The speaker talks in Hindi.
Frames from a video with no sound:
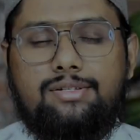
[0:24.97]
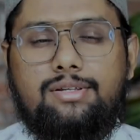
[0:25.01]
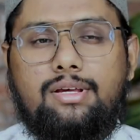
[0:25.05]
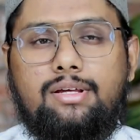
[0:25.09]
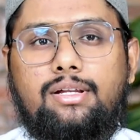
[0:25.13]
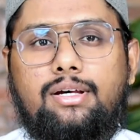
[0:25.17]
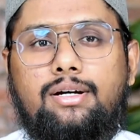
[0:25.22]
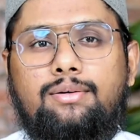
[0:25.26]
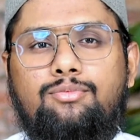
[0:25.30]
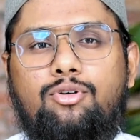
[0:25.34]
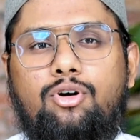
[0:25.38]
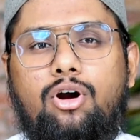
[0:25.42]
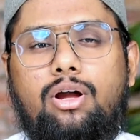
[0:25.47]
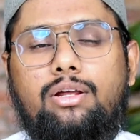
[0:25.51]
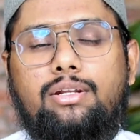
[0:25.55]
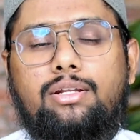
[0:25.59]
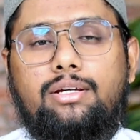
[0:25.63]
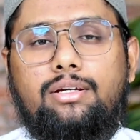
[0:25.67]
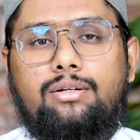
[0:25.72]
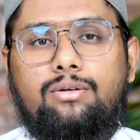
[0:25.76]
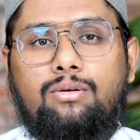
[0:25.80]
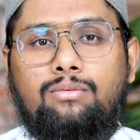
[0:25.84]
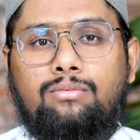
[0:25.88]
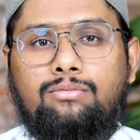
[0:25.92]

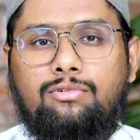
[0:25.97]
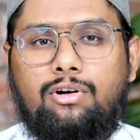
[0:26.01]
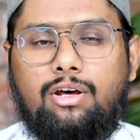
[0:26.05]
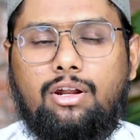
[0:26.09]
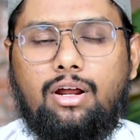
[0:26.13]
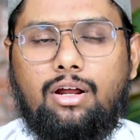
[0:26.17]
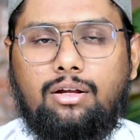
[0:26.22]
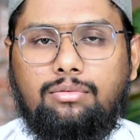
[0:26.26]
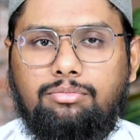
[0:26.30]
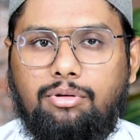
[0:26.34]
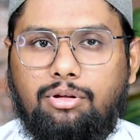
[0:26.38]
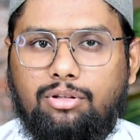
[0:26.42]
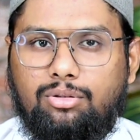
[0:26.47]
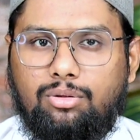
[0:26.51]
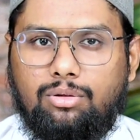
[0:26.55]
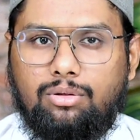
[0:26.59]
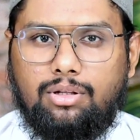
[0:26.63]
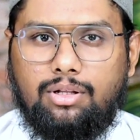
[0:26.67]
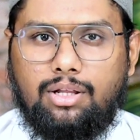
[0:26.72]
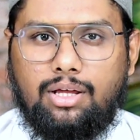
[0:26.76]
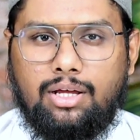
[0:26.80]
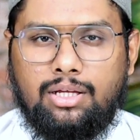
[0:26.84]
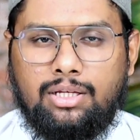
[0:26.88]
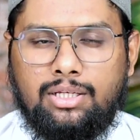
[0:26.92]
असलकम
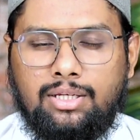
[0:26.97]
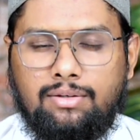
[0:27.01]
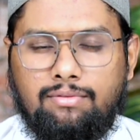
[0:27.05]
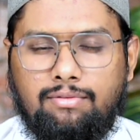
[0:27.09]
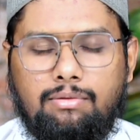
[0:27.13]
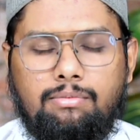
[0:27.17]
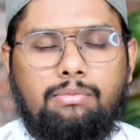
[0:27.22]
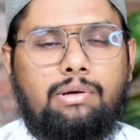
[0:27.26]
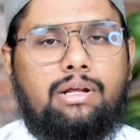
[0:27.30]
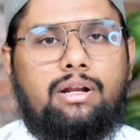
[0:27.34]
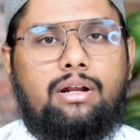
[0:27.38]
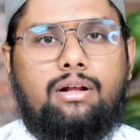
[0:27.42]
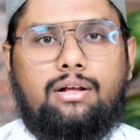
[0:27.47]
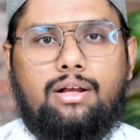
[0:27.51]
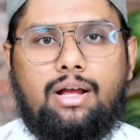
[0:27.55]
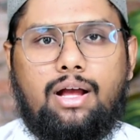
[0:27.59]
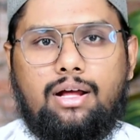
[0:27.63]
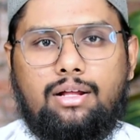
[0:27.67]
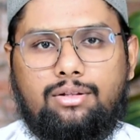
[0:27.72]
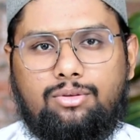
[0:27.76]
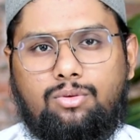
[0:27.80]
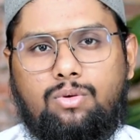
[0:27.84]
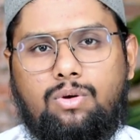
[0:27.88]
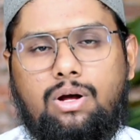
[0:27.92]
वरहमतुल्लाहि
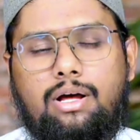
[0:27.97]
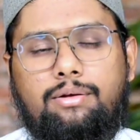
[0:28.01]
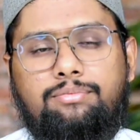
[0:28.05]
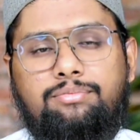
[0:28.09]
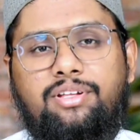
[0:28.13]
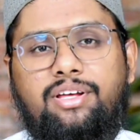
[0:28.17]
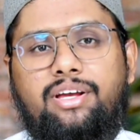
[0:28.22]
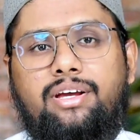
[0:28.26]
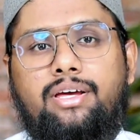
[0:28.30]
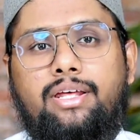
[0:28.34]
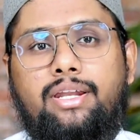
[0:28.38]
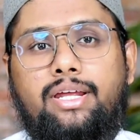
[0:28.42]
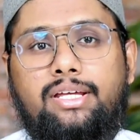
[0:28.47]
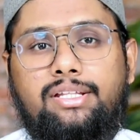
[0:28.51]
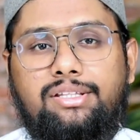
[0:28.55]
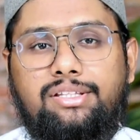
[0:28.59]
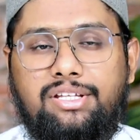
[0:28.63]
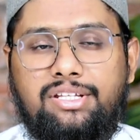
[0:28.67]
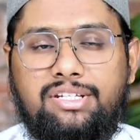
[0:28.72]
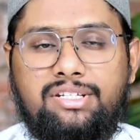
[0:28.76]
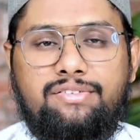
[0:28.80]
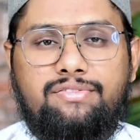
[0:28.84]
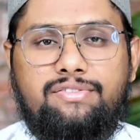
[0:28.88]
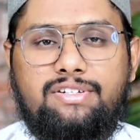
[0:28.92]
वबरकत आप देख रहे
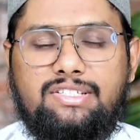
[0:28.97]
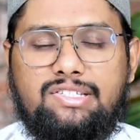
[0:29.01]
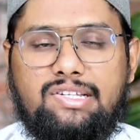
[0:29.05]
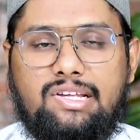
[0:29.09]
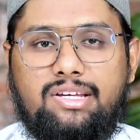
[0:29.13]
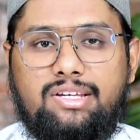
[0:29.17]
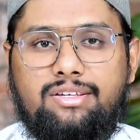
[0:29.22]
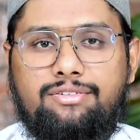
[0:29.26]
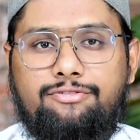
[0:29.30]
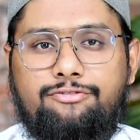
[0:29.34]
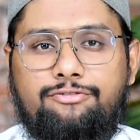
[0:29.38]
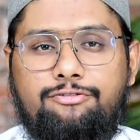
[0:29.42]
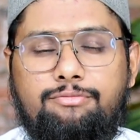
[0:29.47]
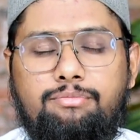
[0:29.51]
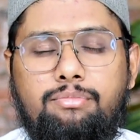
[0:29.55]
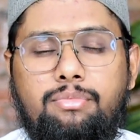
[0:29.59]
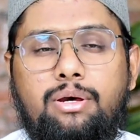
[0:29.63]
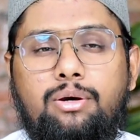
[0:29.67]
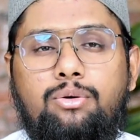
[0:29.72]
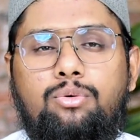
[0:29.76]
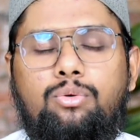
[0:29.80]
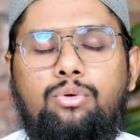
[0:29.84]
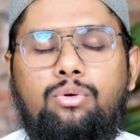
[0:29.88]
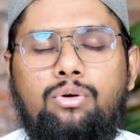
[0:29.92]
हैं दीनी वज़ाइफ
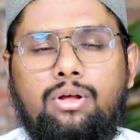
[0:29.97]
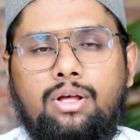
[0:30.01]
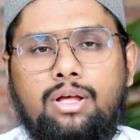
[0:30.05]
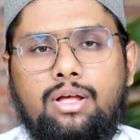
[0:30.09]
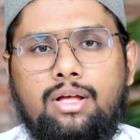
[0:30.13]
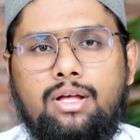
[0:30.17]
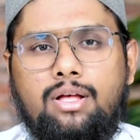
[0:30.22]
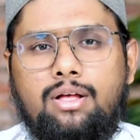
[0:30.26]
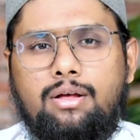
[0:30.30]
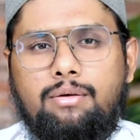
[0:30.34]
मैं हूँ